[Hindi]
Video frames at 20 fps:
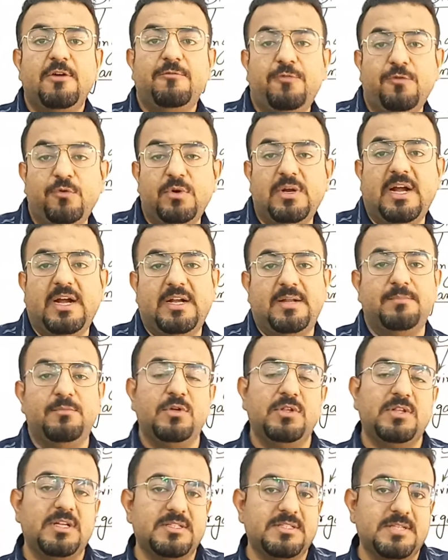फूड आइटम
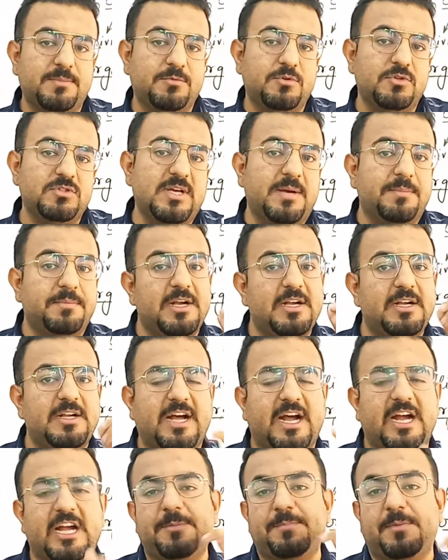बोलते हैं सब कुछ आपकी
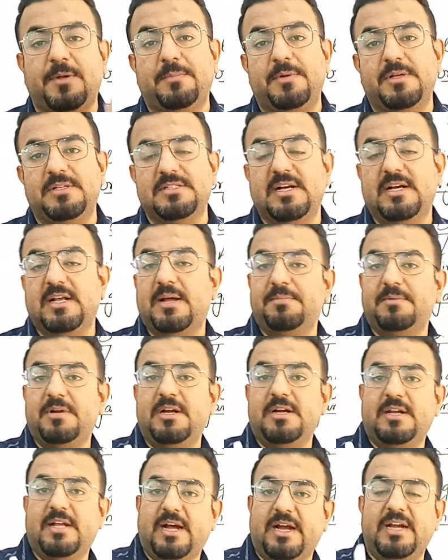डाइट पर बेस्ड अगर
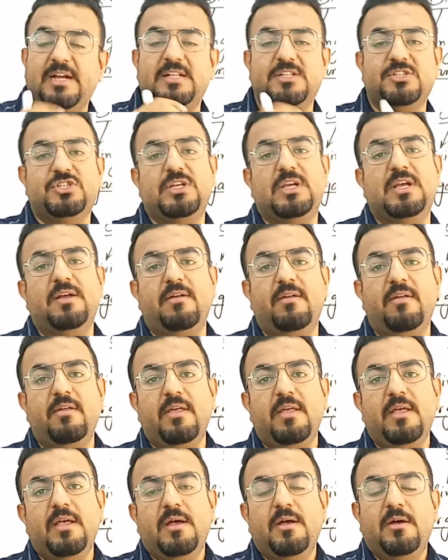आपकी डाइट अच्छी है
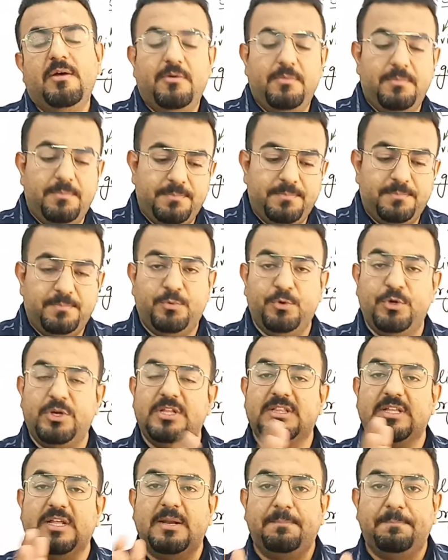पूरी
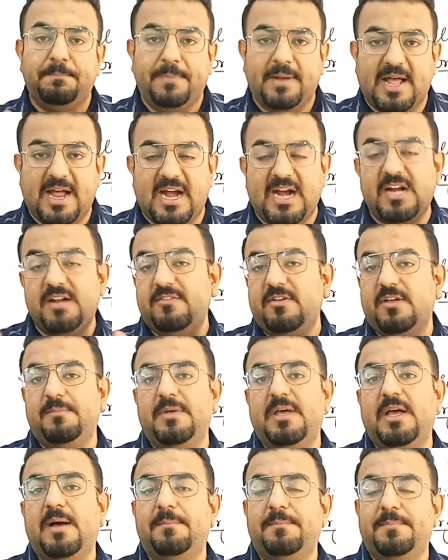तरह प्लान वे
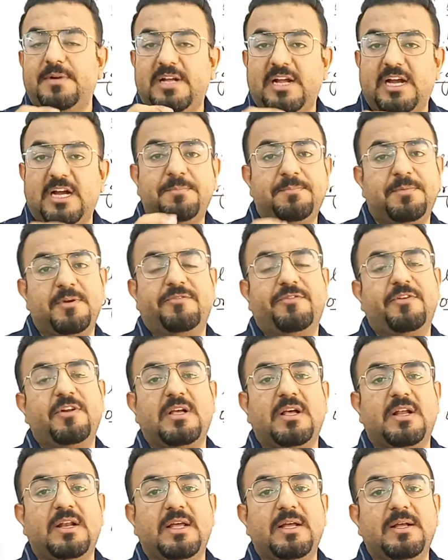में आप डाइट प्रेफर
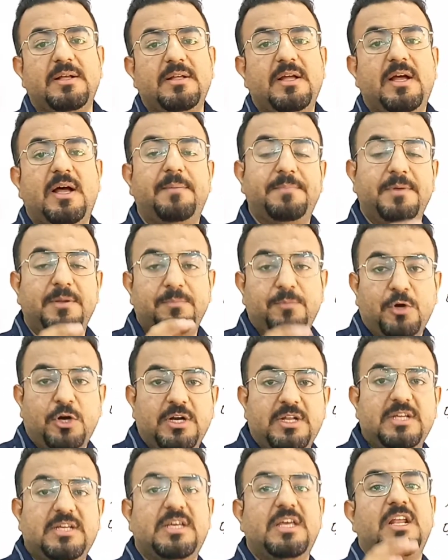कर रहे हैं अपनी
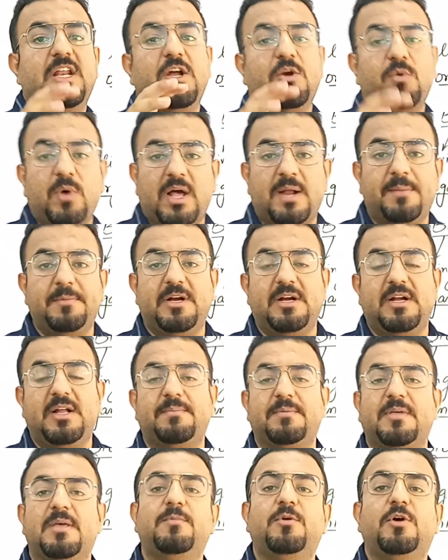बॉडी की रिक्वायरमेंट
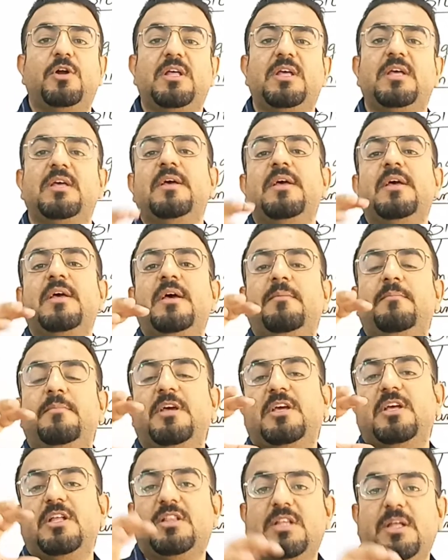आपकी बॉडी
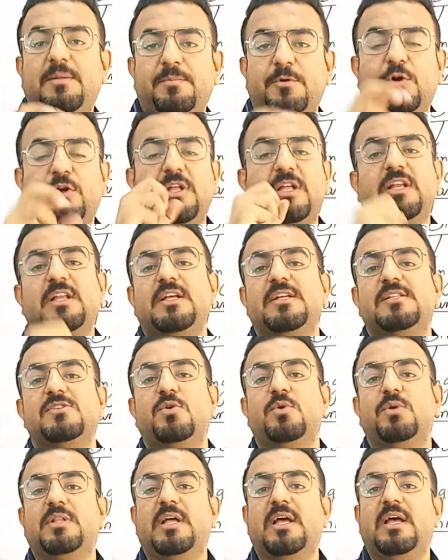में कितने प्रोटीन की
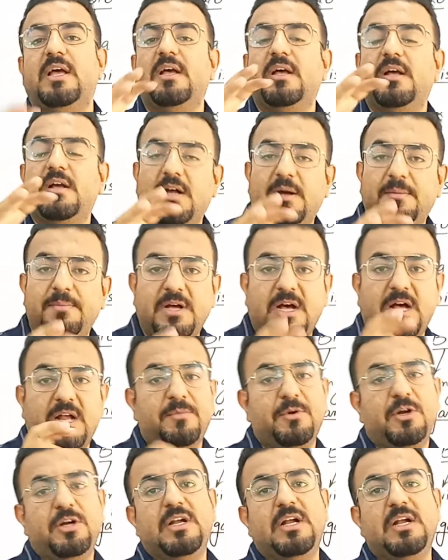ज़रूरत है कब
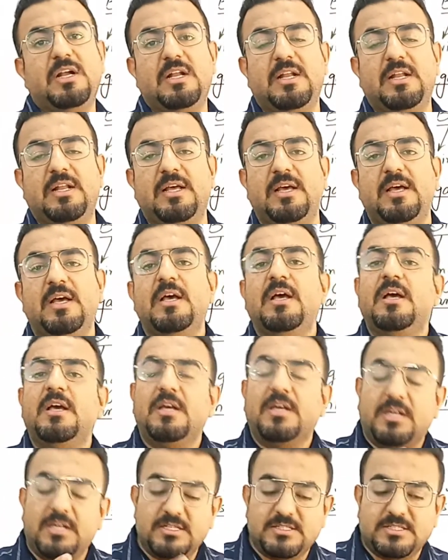कार्बोहाइड्रेट लेना है
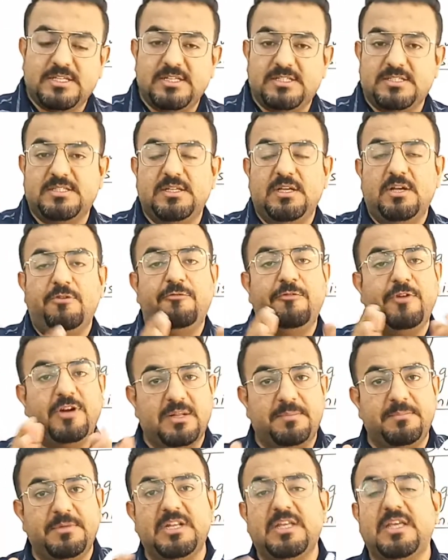किस किस
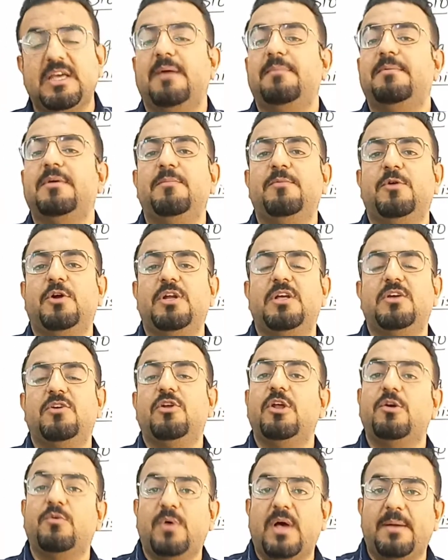विटामिन की आपकी बॉडी को
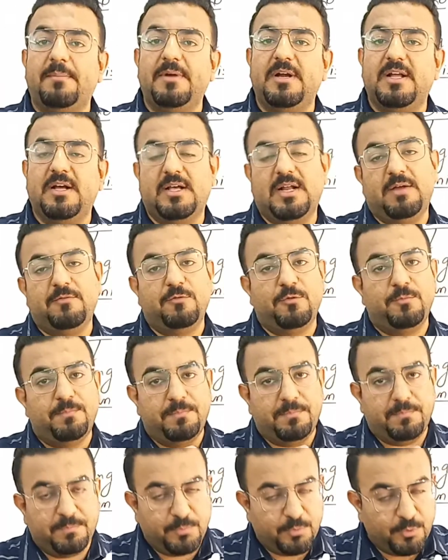रिक्वायरमेंट अगर आप वो
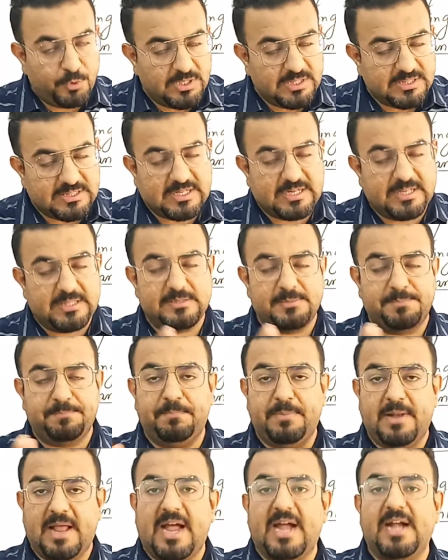पूरी तरह से
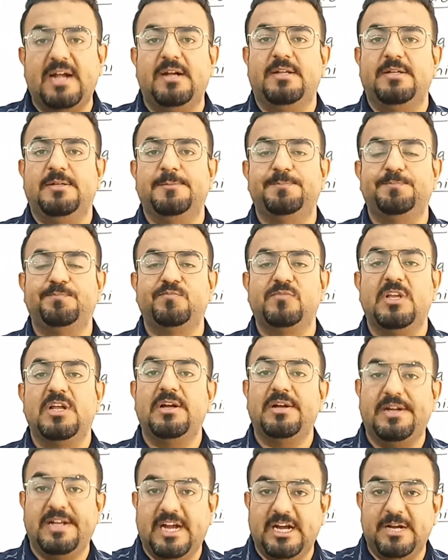प्लान्ड
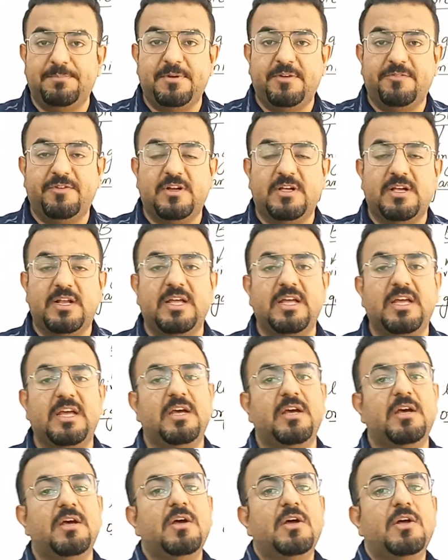डाइट प्रेफर करेंगे
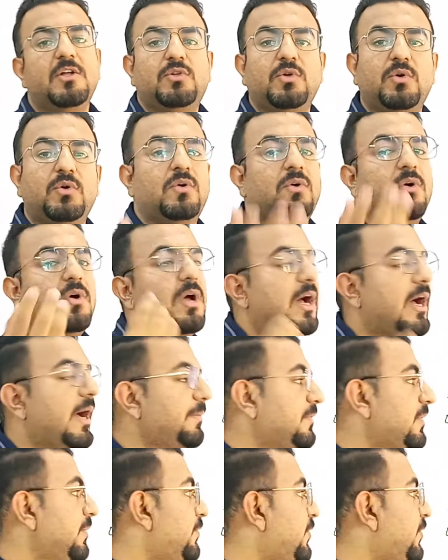तो आपकी